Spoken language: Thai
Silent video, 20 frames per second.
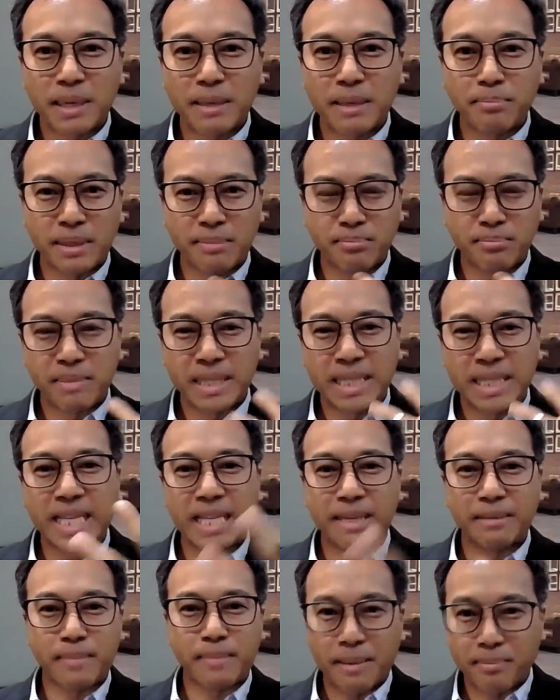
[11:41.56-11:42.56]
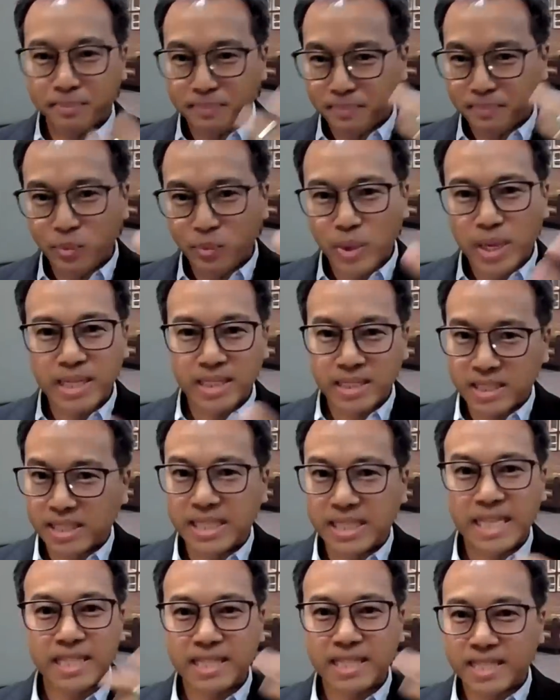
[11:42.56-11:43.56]
มันมันติดแบบว่าเออคื
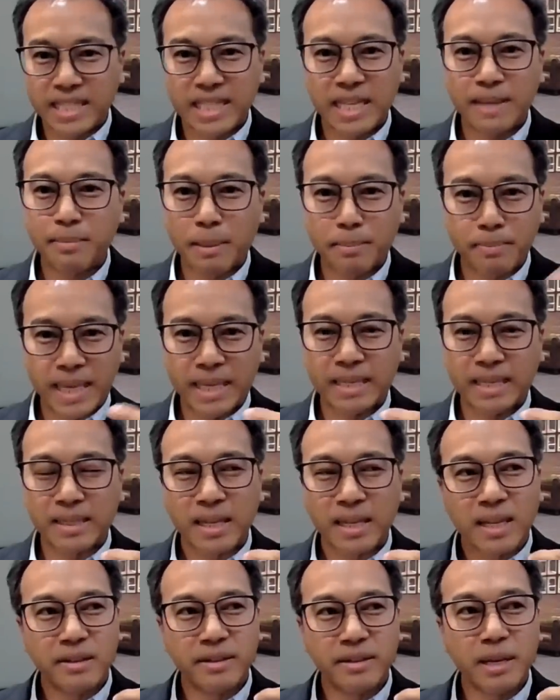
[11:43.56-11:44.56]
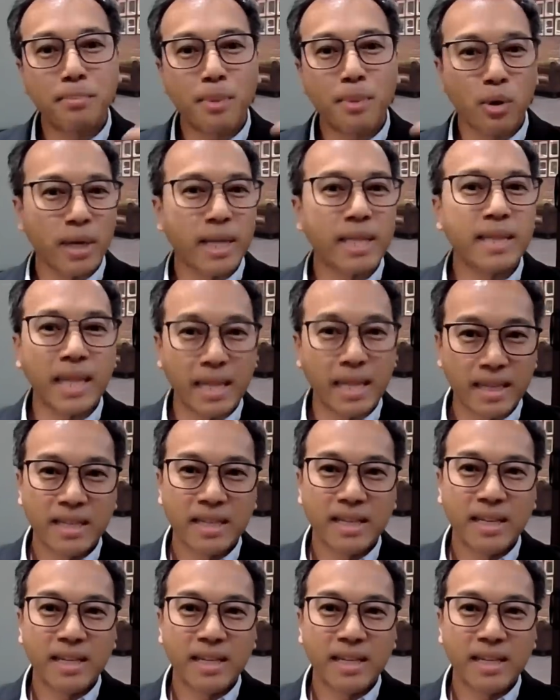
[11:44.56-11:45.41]
อนี่คือสิ่งที่มันเป็นเรื่องปกติ